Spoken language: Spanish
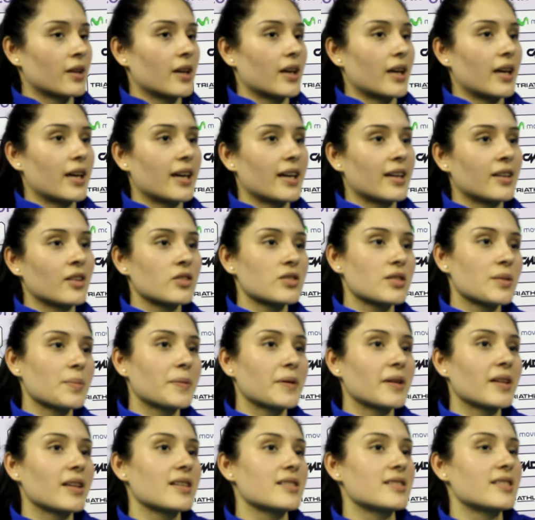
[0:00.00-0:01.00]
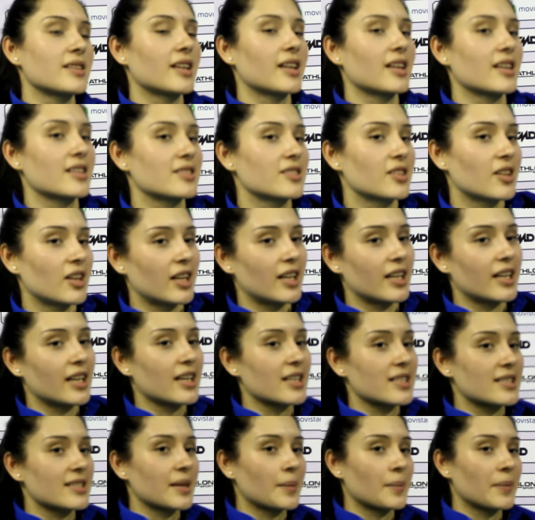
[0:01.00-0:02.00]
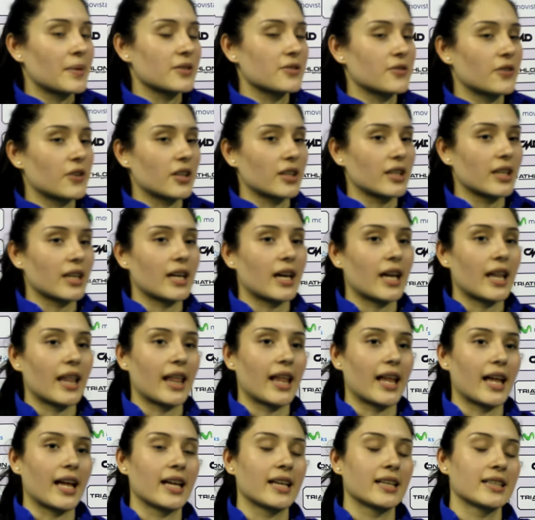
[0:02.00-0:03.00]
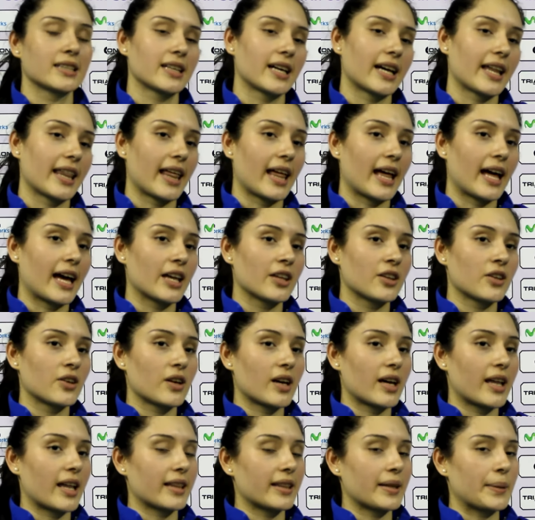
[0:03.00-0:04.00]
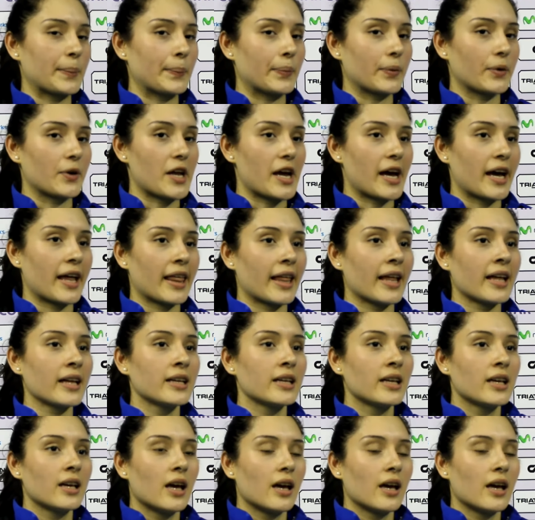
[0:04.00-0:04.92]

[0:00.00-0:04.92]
Eh, no se puede decir esto, la liga está más fuerte cada, cada año, cada temporada.